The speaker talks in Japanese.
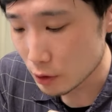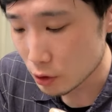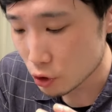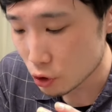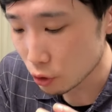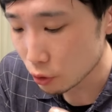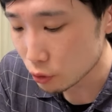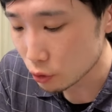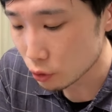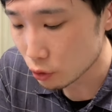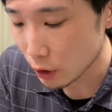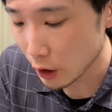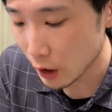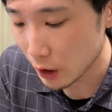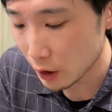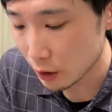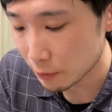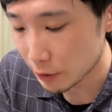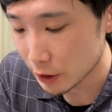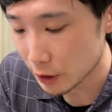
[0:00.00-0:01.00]
ちょっと
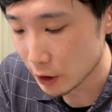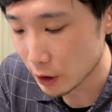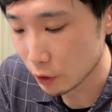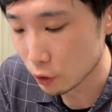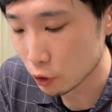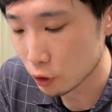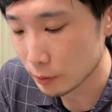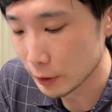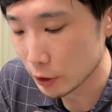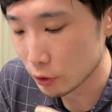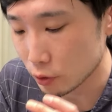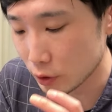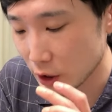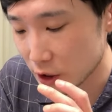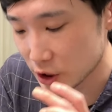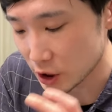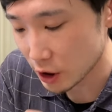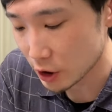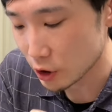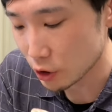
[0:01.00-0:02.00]
辛めで、トマト
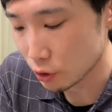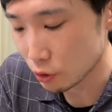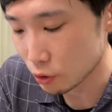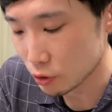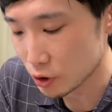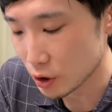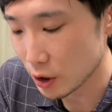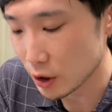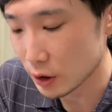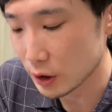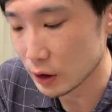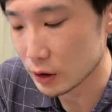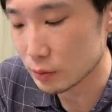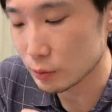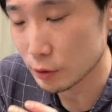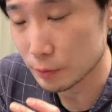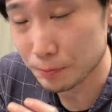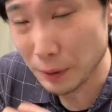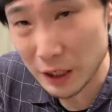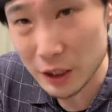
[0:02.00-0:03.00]
がシャキッとして、
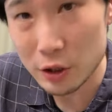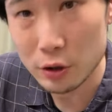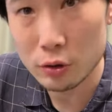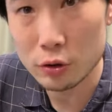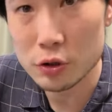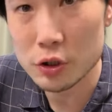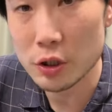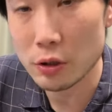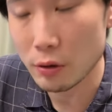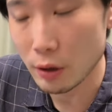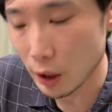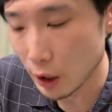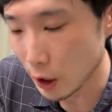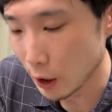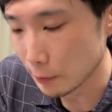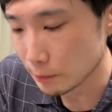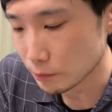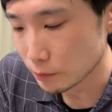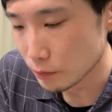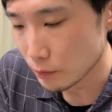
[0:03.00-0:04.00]
レタスもパリッとしてるか
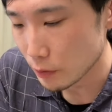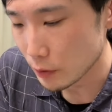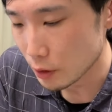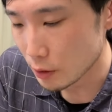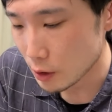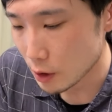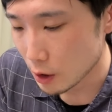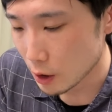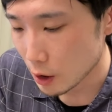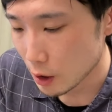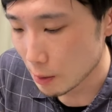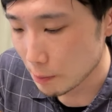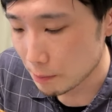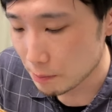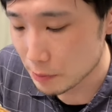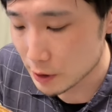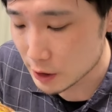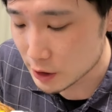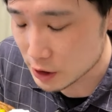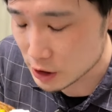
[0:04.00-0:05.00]
ら、
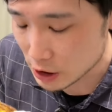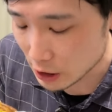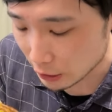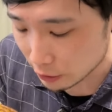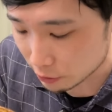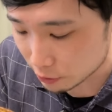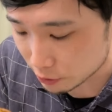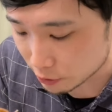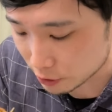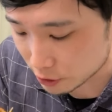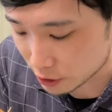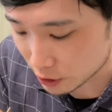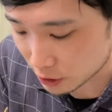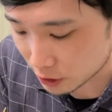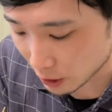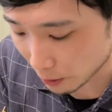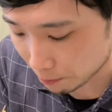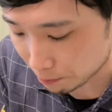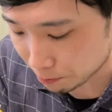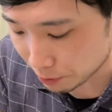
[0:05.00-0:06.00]
めちゃくちゃ
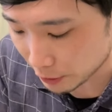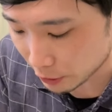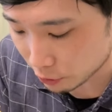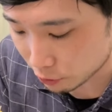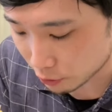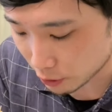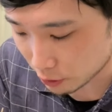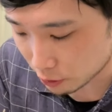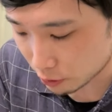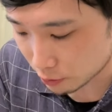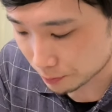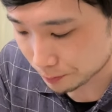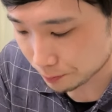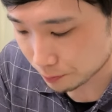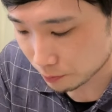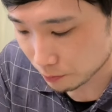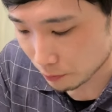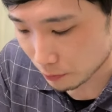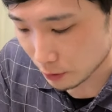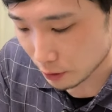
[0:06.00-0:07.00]
さっぱり食える。
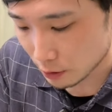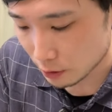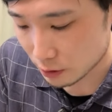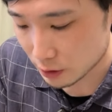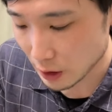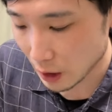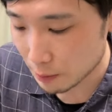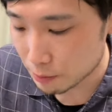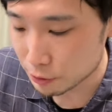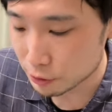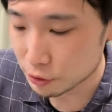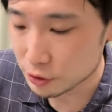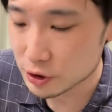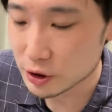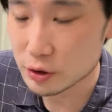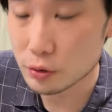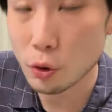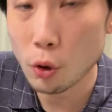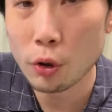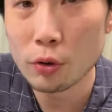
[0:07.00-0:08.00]

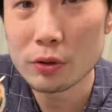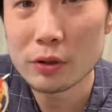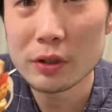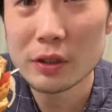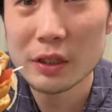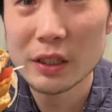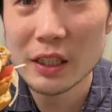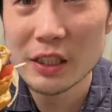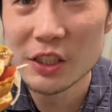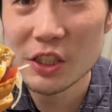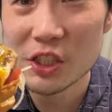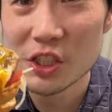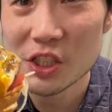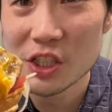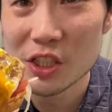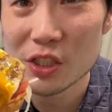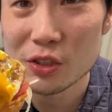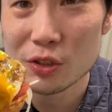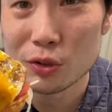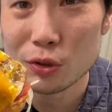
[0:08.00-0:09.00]
ダブルチーズ、こんなに
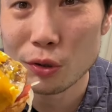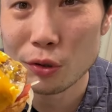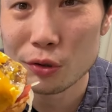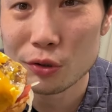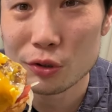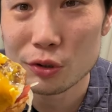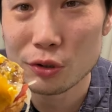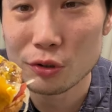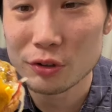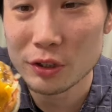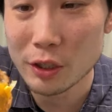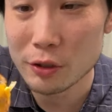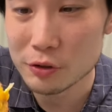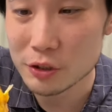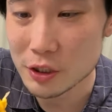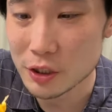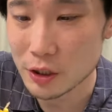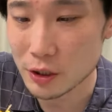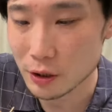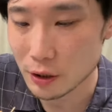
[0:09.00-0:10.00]
チーズドロッドロなの
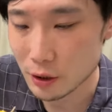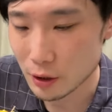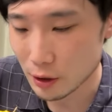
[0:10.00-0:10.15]
に、